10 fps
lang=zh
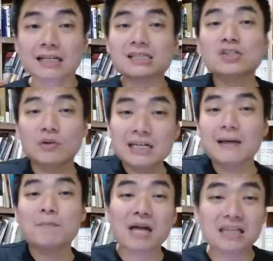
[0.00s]
但是从一
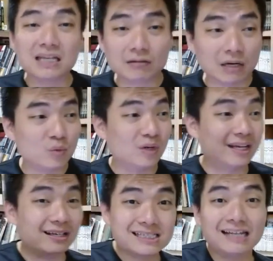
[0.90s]
年半提高到五
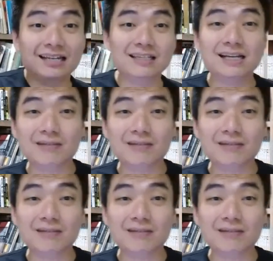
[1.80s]
年跟三年